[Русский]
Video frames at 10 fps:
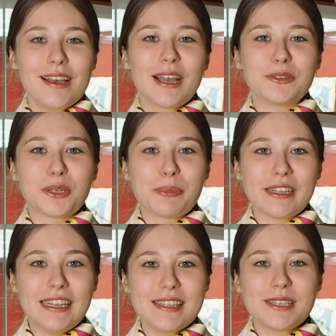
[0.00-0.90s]
которая
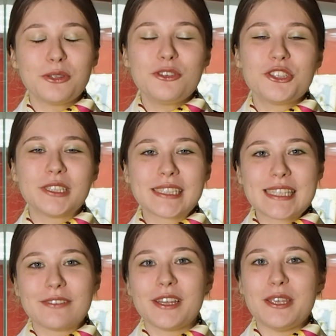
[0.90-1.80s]
продлится до
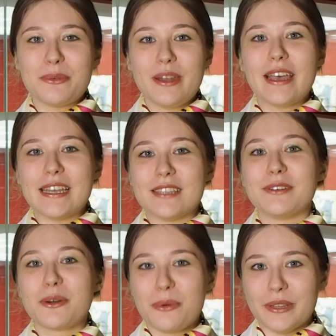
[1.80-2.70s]
14 июля
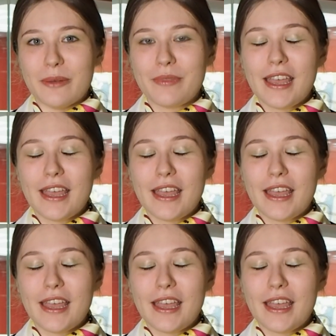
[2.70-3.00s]
этого года.